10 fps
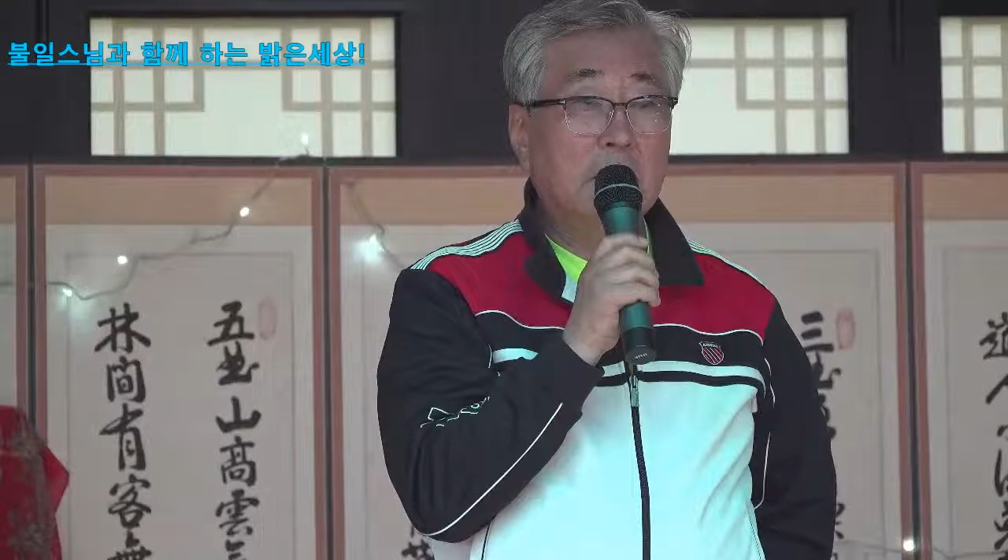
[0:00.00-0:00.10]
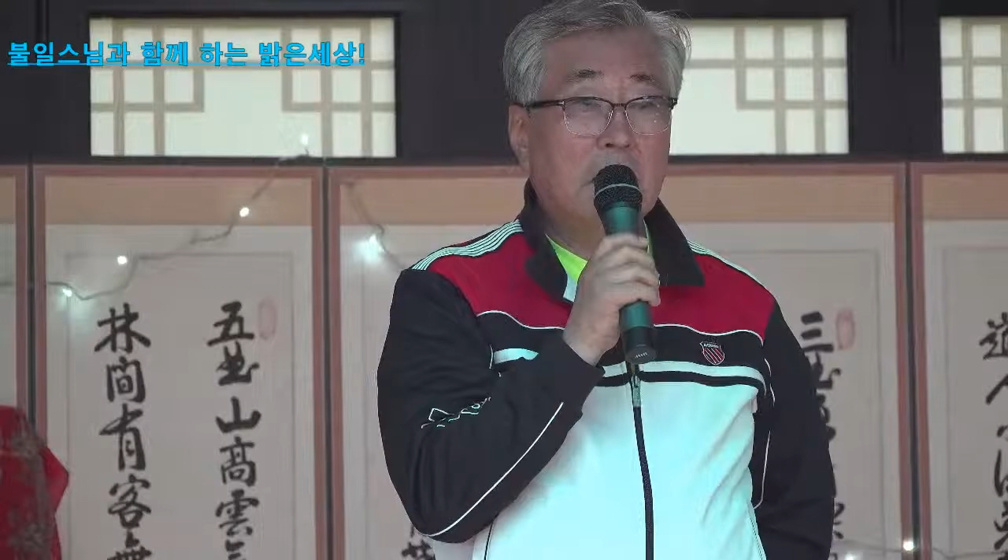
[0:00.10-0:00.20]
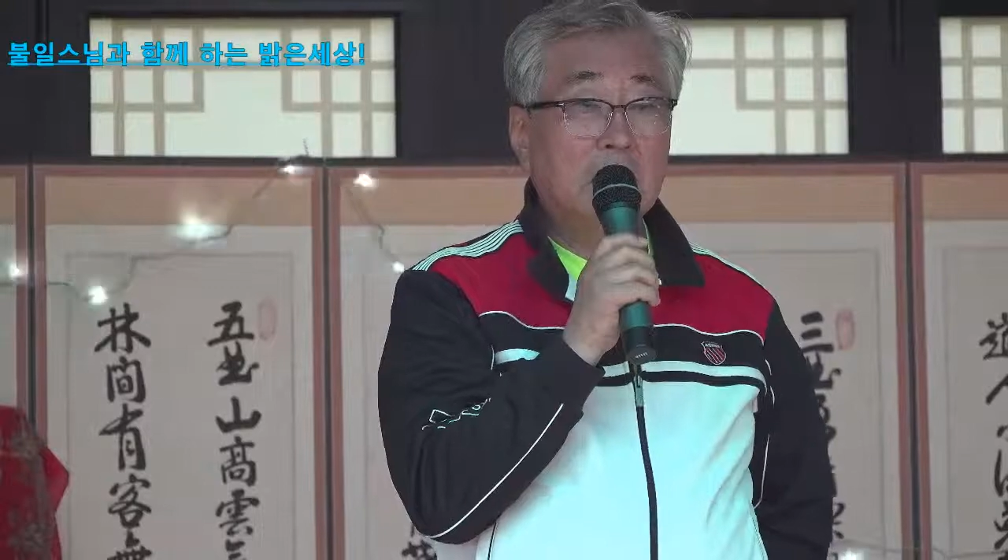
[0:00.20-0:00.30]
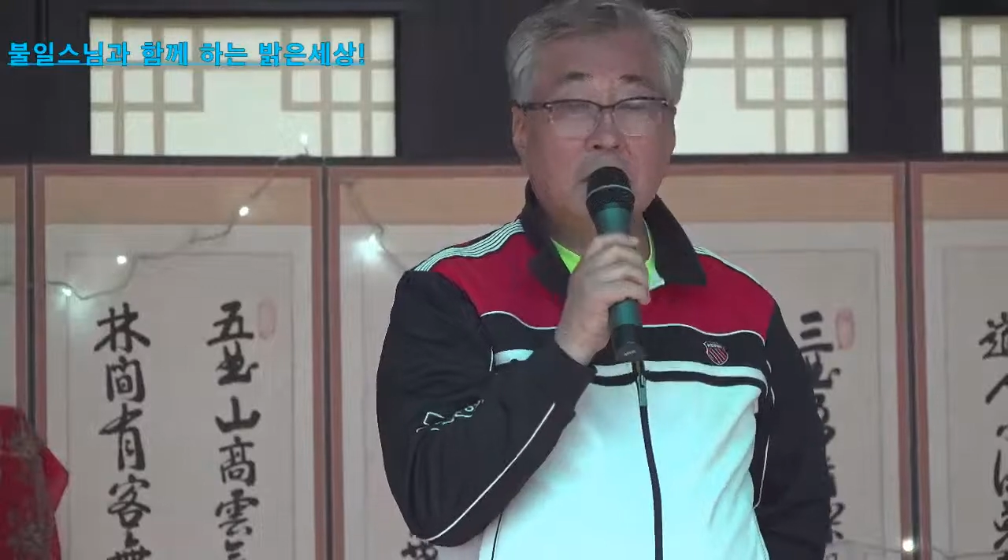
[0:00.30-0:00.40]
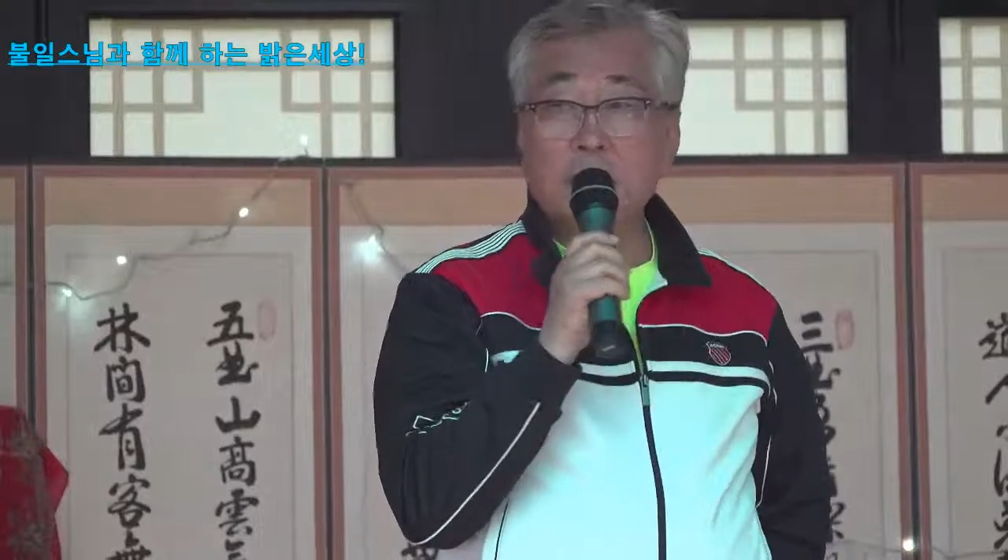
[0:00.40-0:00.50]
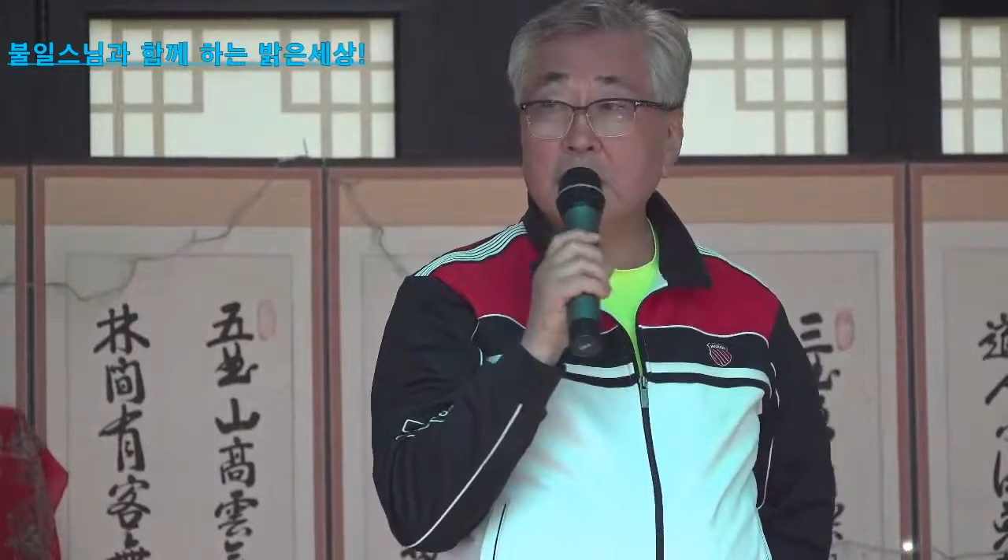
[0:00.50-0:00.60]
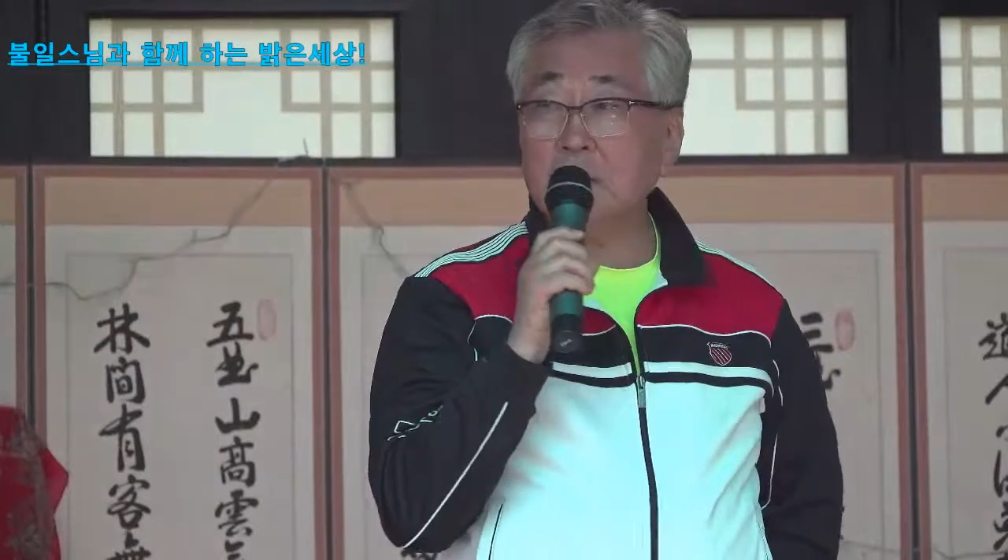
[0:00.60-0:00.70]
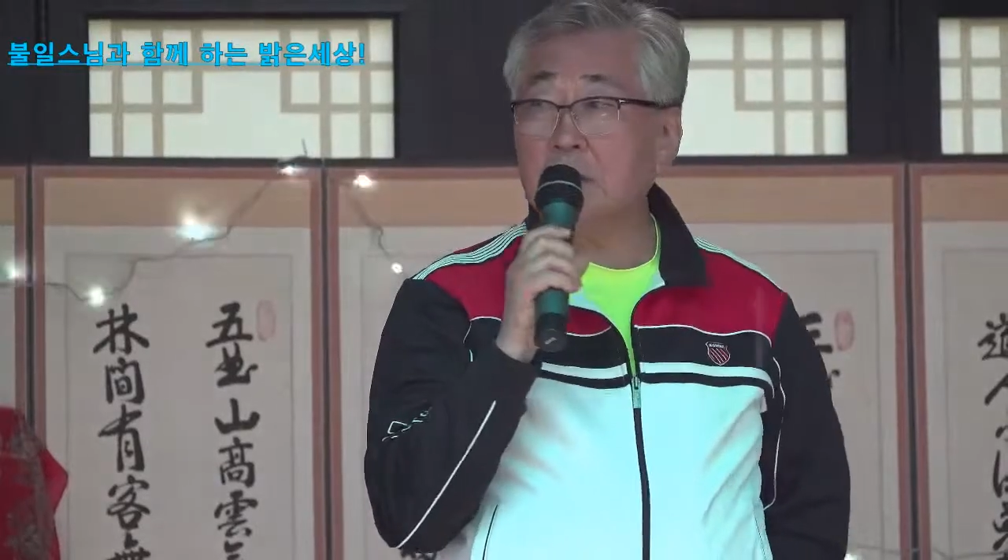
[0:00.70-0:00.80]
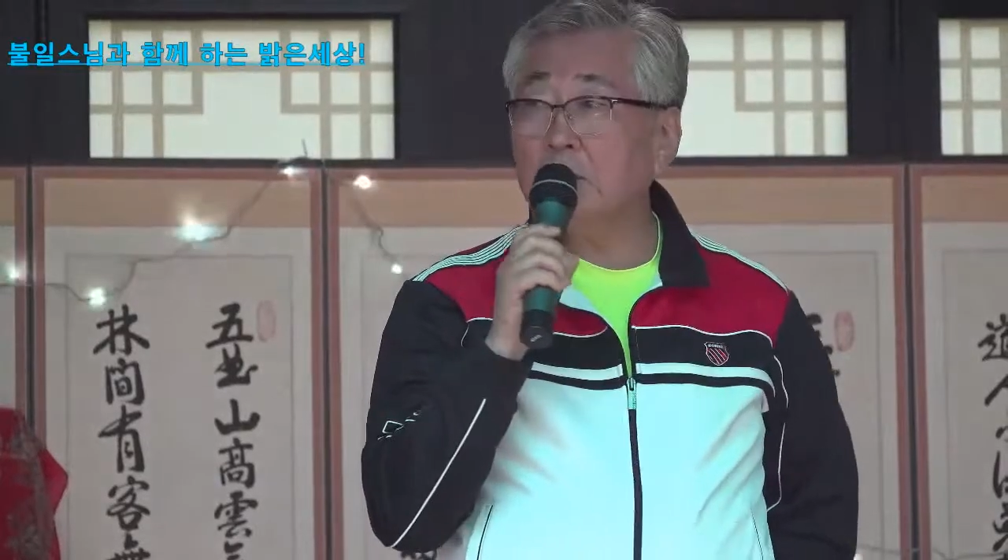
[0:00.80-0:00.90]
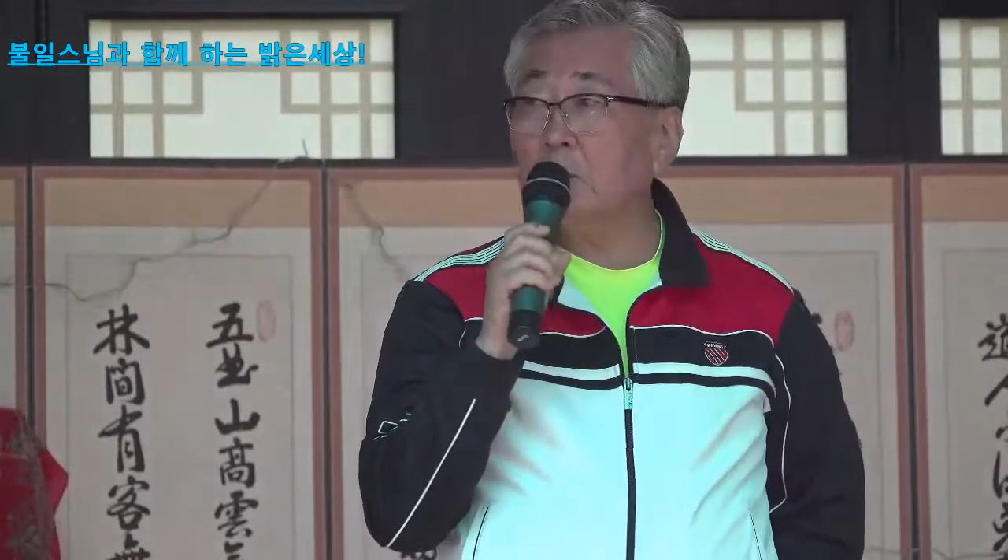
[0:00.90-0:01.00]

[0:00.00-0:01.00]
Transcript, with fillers: 막걸리 파티를